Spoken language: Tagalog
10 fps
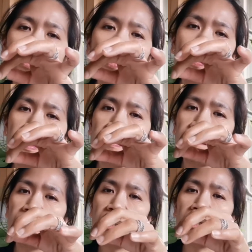uh, yung
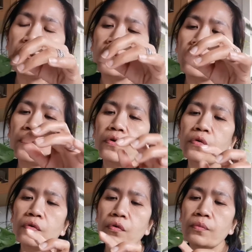leaves ng
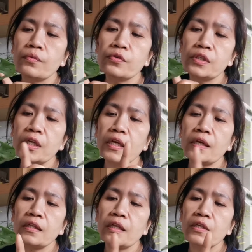inyong
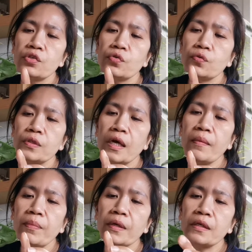Monstera Deliciosa,
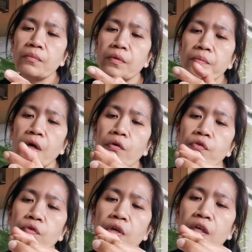pag nag-brown
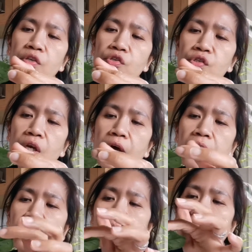yung edge niya,
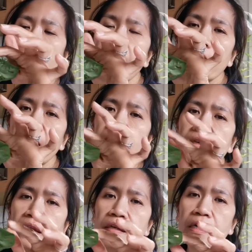ayan,
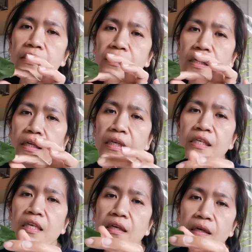at saka
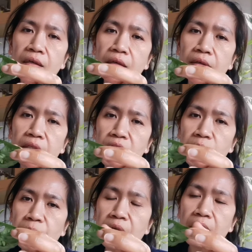nagiging
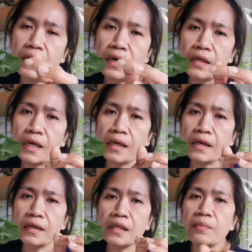crispy, ayan,
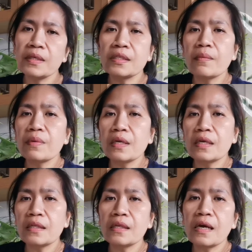ang ibig
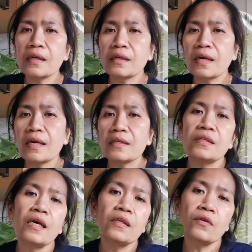sabihin niyan guys
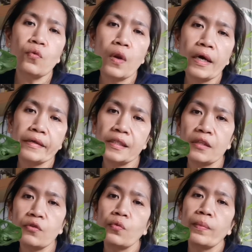ay kulang sa
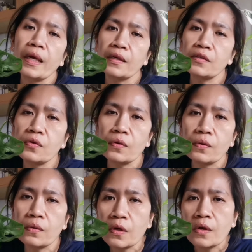tubig.
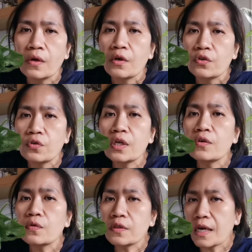So, yun na
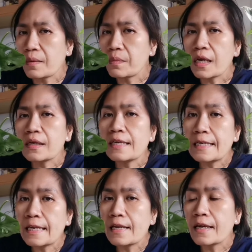yung time na
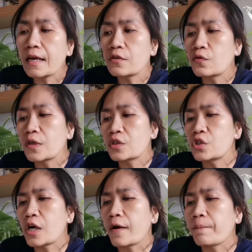didiligan nyo na siya.